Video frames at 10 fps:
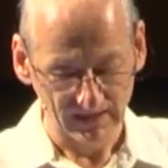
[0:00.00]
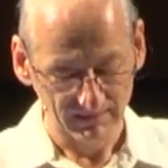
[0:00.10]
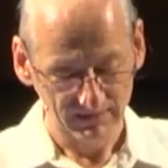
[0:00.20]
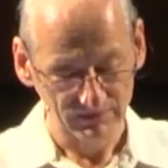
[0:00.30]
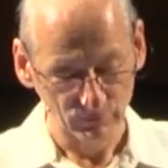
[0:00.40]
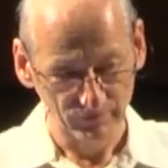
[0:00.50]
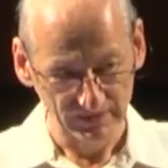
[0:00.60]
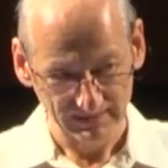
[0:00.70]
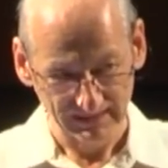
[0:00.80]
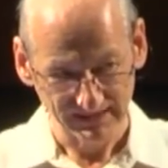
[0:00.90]
so
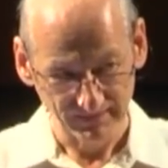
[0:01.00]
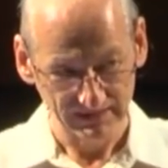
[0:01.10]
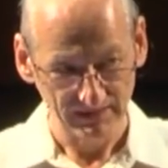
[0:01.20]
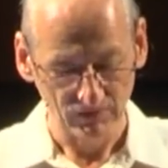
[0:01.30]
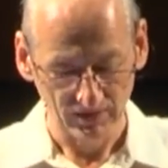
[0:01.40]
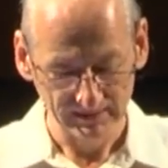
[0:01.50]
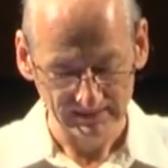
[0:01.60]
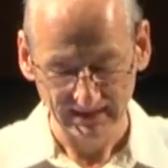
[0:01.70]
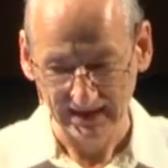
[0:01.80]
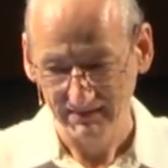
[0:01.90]
was, das, was ich Ihnen heute
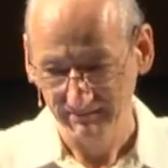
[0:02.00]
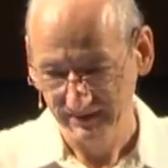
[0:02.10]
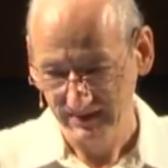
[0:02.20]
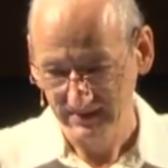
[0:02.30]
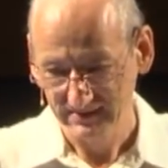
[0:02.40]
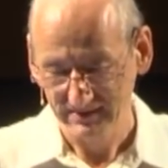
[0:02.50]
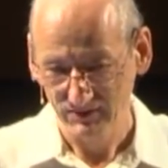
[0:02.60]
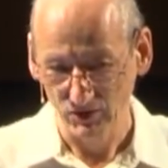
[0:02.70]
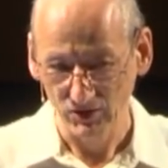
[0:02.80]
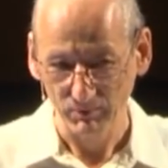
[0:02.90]
sagen will, ist
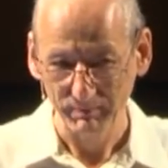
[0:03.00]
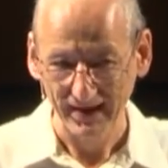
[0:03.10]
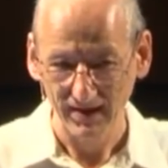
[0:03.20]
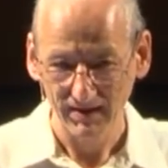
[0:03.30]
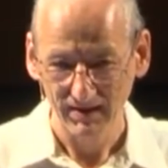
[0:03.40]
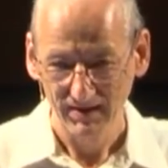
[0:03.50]
noch mehr